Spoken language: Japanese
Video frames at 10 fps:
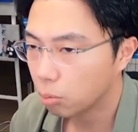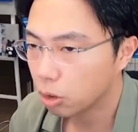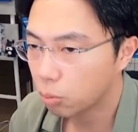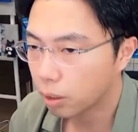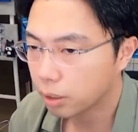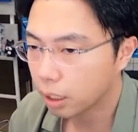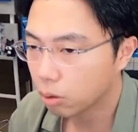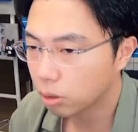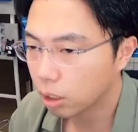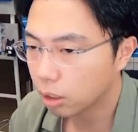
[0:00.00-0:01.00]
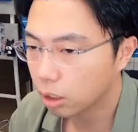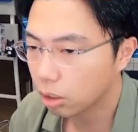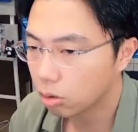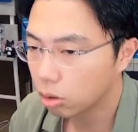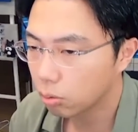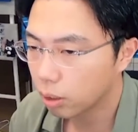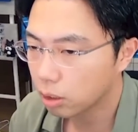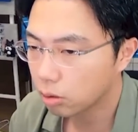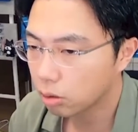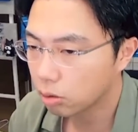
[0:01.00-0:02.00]
三笘が対応されたっていう風に言われ
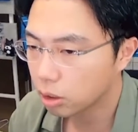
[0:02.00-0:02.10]
ちゃうんだけど、